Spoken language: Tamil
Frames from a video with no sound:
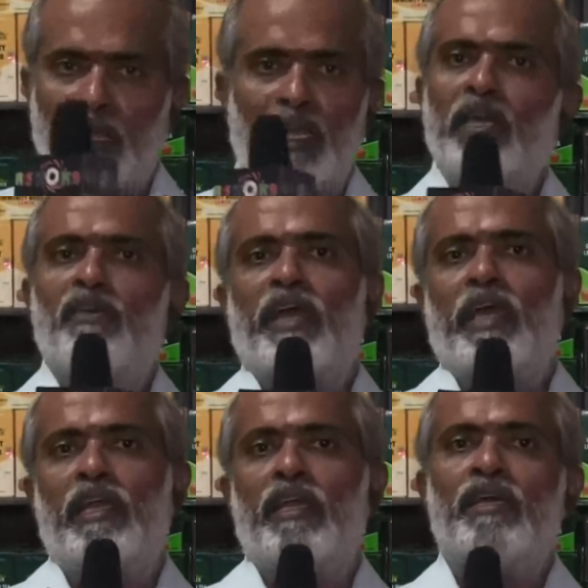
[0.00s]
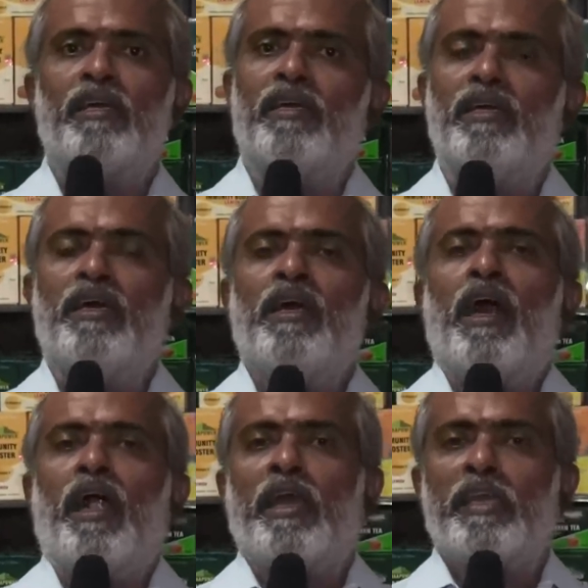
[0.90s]
கிழங்கு வகைகள் இருக்குது
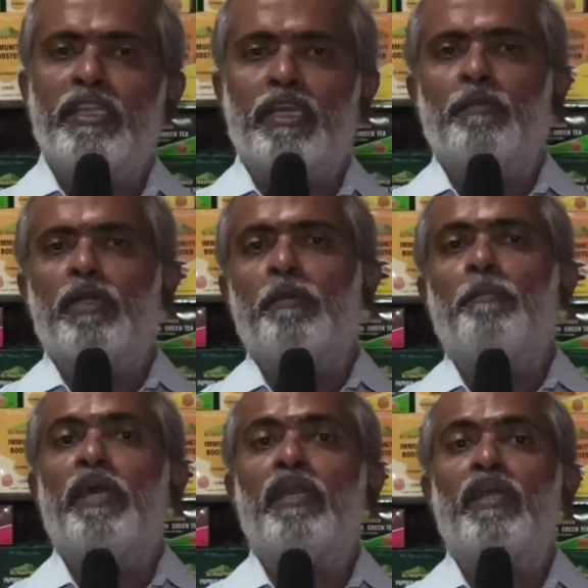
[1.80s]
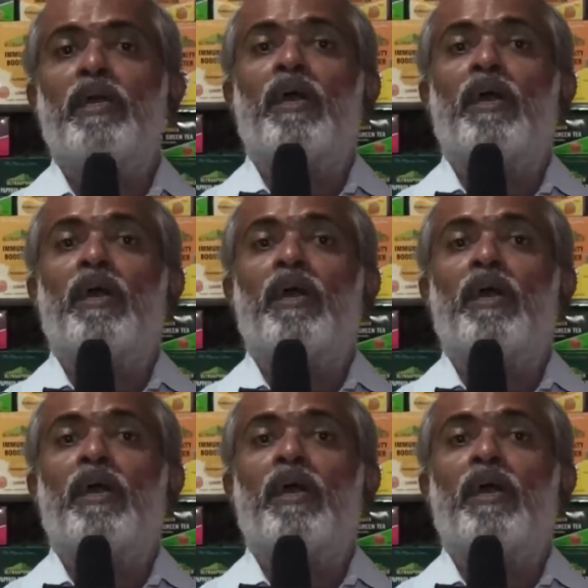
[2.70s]
ஆனால் இதுக்கு மட்டும் பேர் தான்